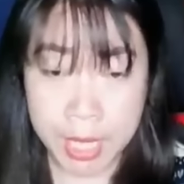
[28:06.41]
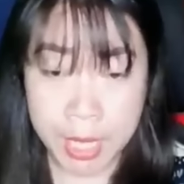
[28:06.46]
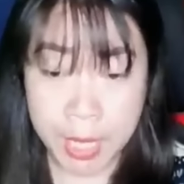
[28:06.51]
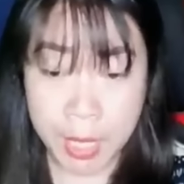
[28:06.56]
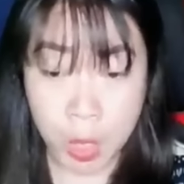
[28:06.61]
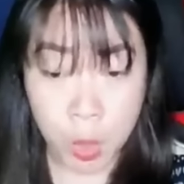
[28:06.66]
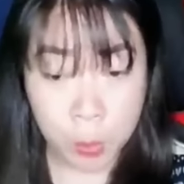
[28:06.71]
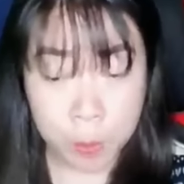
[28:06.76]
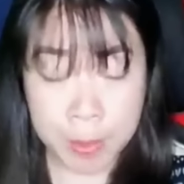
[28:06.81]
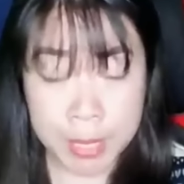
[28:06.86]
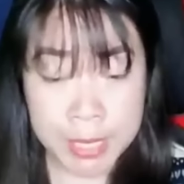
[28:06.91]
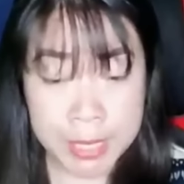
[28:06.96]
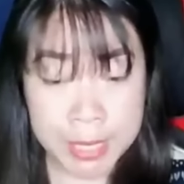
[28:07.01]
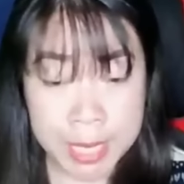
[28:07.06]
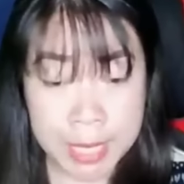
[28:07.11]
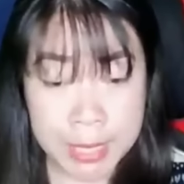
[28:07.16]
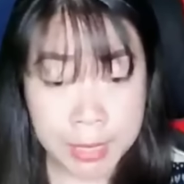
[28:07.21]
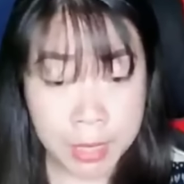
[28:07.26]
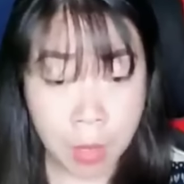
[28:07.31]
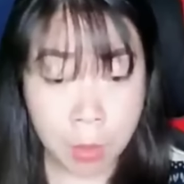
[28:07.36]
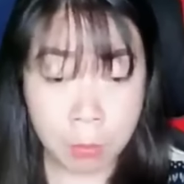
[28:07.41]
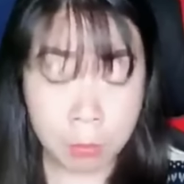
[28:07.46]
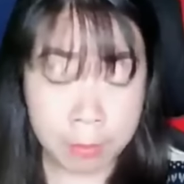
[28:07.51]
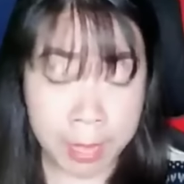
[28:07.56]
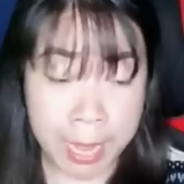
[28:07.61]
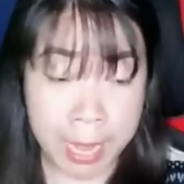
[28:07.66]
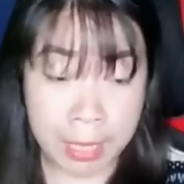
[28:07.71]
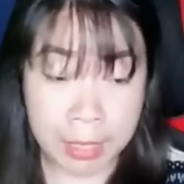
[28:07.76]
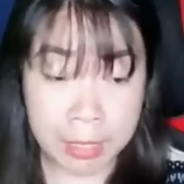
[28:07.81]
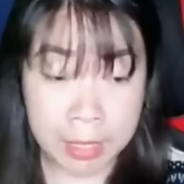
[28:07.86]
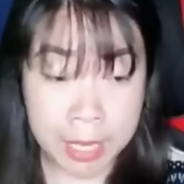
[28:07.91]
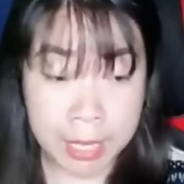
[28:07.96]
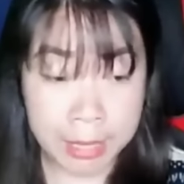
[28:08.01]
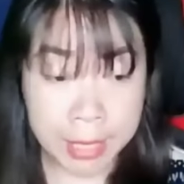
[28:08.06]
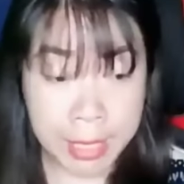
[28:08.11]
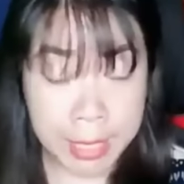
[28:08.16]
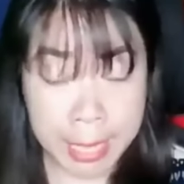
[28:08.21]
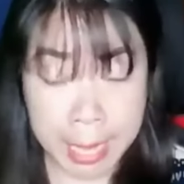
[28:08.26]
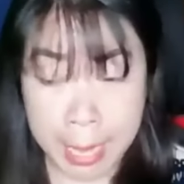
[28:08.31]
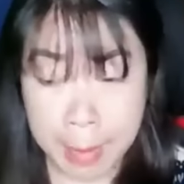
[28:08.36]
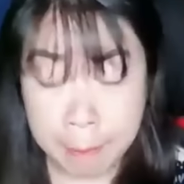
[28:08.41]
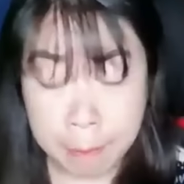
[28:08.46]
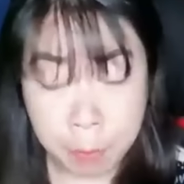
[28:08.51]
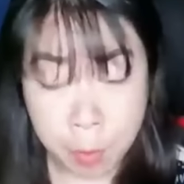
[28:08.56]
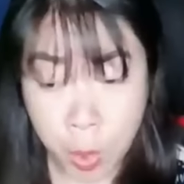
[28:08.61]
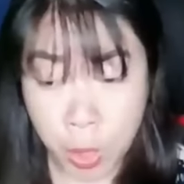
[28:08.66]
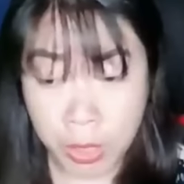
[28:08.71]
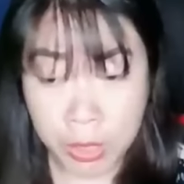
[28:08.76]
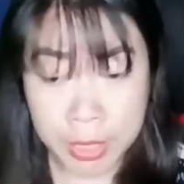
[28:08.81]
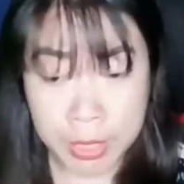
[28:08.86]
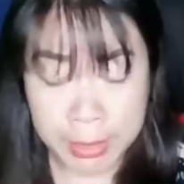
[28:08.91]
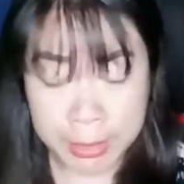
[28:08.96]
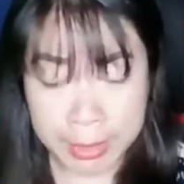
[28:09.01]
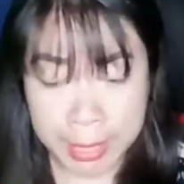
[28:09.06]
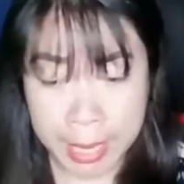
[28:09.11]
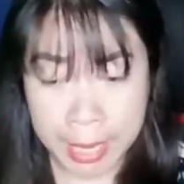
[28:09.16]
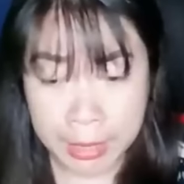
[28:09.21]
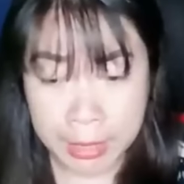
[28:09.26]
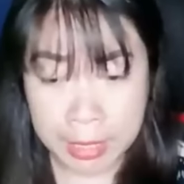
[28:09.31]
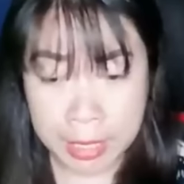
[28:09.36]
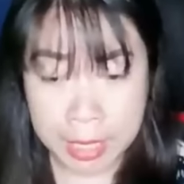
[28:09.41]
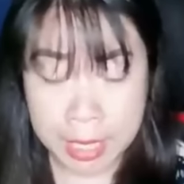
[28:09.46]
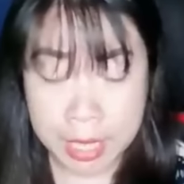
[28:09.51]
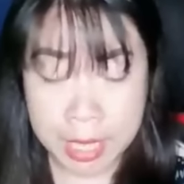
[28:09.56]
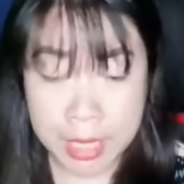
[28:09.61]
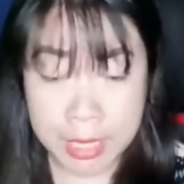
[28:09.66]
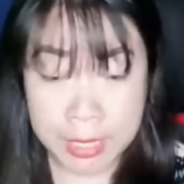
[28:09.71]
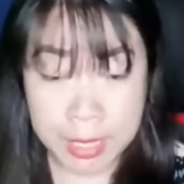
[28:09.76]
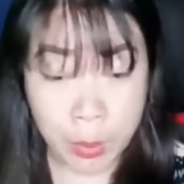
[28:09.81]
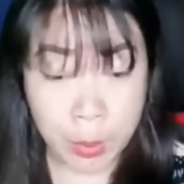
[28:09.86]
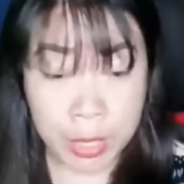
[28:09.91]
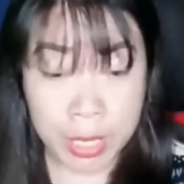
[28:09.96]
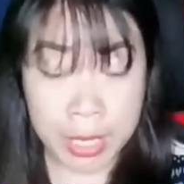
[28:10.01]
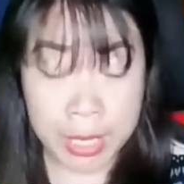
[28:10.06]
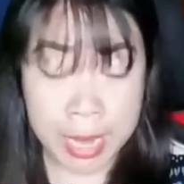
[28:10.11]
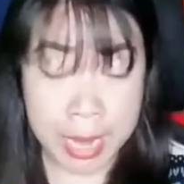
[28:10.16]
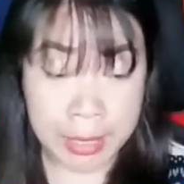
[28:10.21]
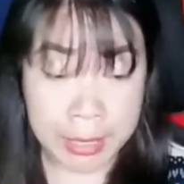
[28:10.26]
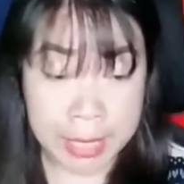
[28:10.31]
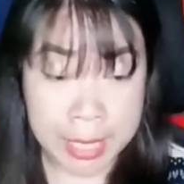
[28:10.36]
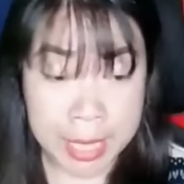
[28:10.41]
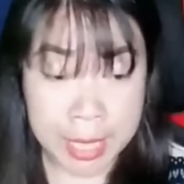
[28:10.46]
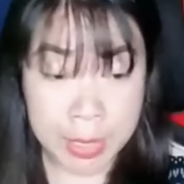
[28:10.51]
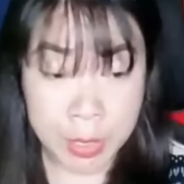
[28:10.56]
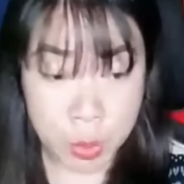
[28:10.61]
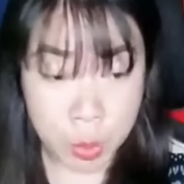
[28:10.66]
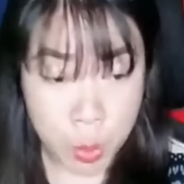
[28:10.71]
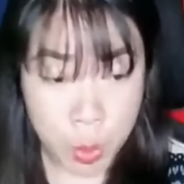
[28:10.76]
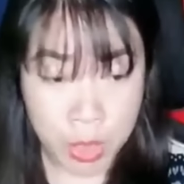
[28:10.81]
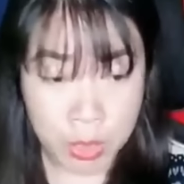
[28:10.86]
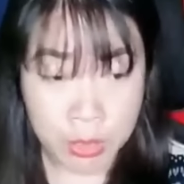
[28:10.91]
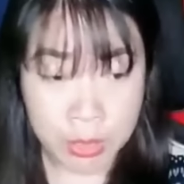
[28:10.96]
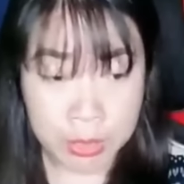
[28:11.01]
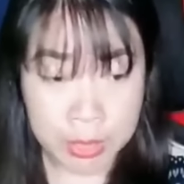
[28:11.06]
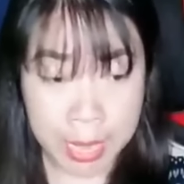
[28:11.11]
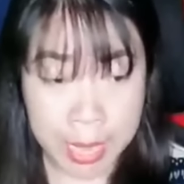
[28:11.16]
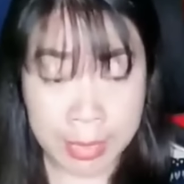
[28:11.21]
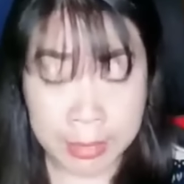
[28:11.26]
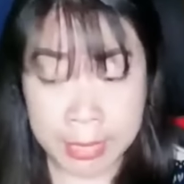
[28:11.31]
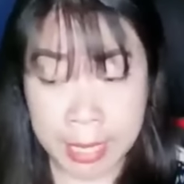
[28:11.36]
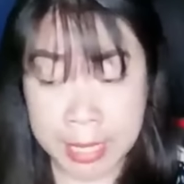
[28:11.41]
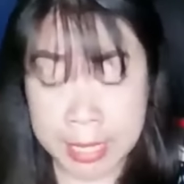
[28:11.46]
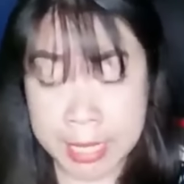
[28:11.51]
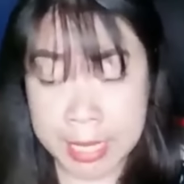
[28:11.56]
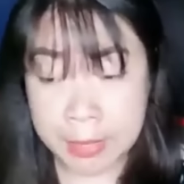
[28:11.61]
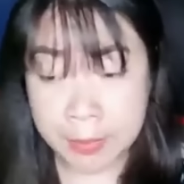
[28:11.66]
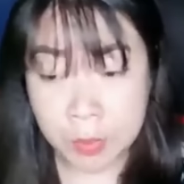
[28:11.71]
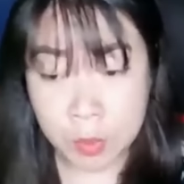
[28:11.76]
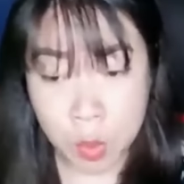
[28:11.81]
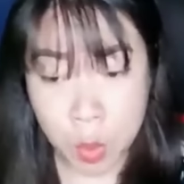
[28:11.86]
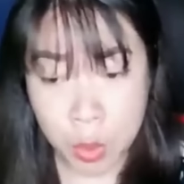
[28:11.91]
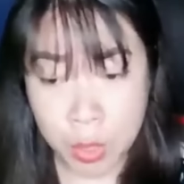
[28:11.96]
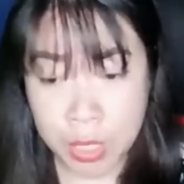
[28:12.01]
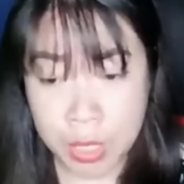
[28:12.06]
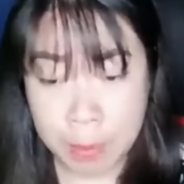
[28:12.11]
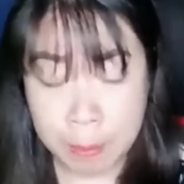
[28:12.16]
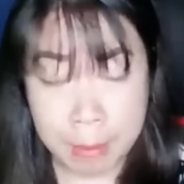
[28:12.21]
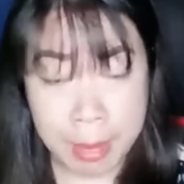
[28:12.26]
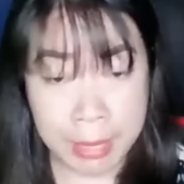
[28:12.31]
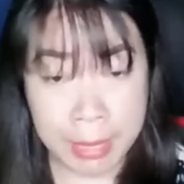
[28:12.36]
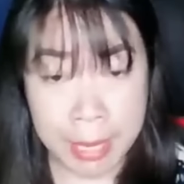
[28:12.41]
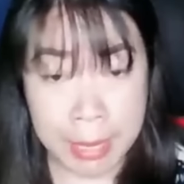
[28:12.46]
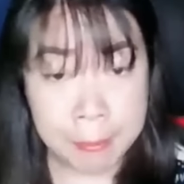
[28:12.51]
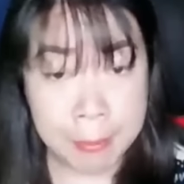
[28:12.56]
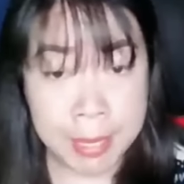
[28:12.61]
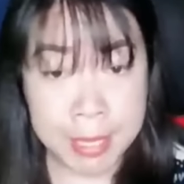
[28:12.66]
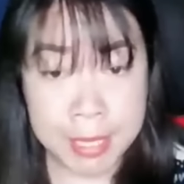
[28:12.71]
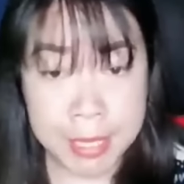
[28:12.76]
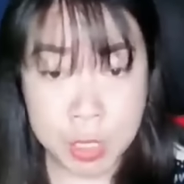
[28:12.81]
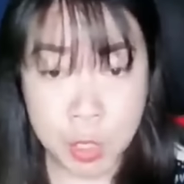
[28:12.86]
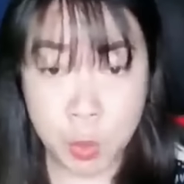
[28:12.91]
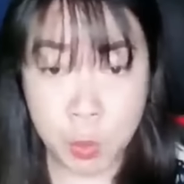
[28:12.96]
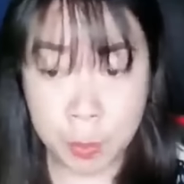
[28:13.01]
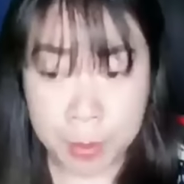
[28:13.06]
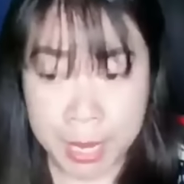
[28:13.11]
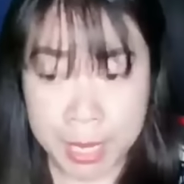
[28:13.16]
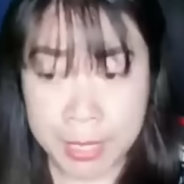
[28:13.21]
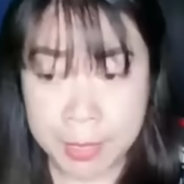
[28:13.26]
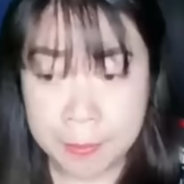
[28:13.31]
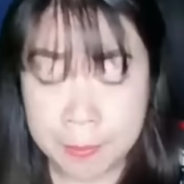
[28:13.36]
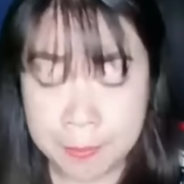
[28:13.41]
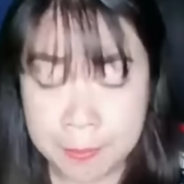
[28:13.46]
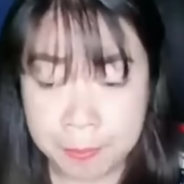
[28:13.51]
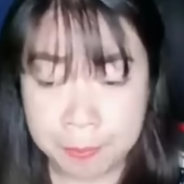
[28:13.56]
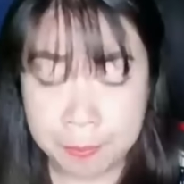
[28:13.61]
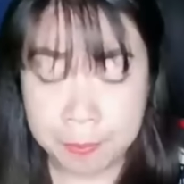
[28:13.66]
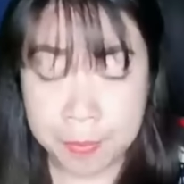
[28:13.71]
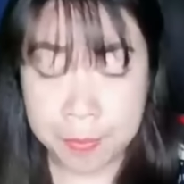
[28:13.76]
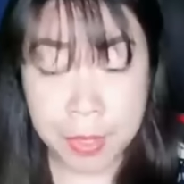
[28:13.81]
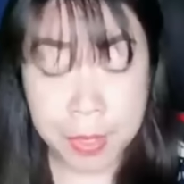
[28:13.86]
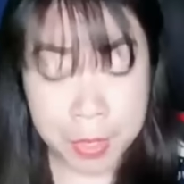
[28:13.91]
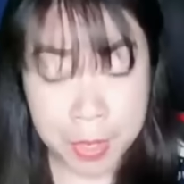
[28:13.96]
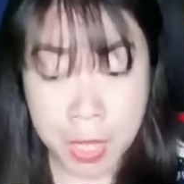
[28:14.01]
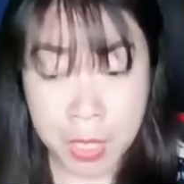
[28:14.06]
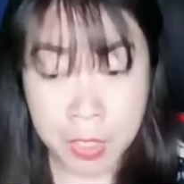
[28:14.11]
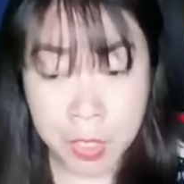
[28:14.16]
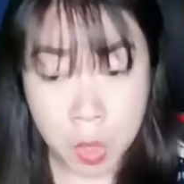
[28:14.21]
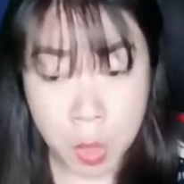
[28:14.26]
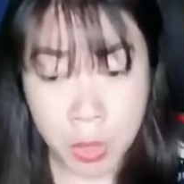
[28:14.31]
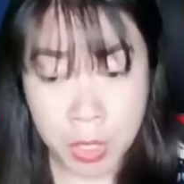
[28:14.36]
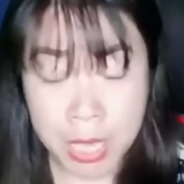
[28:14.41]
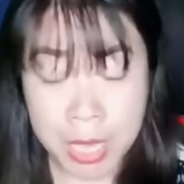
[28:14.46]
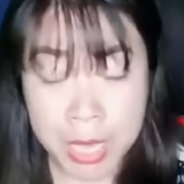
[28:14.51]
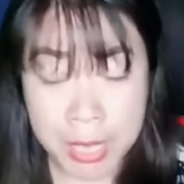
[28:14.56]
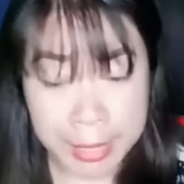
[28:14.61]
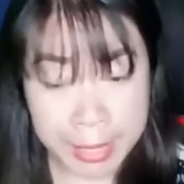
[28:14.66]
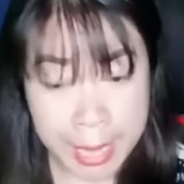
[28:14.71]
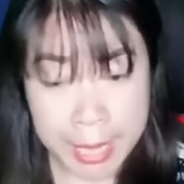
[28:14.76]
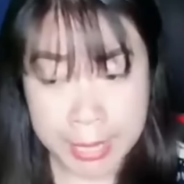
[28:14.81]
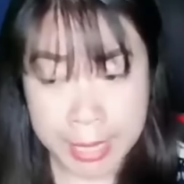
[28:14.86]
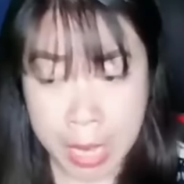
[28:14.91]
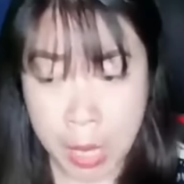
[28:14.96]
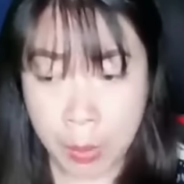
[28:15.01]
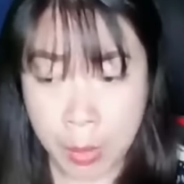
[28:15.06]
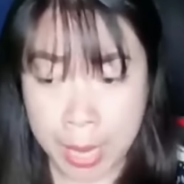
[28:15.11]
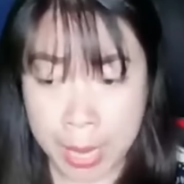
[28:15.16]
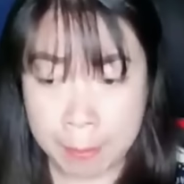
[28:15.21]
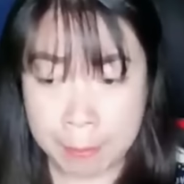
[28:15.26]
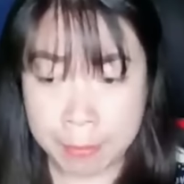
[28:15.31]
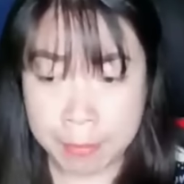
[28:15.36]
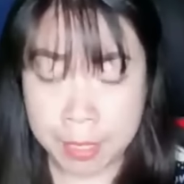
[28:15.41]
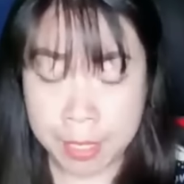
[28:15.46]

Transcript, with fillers: Lục Minh Sinh không phải là người thích ép buộc người khác. Sau khi đặt thìa xuống, hắn ta nhìn tôi bằng ánh mắt chiều mến. Được rồi, nghe theo em.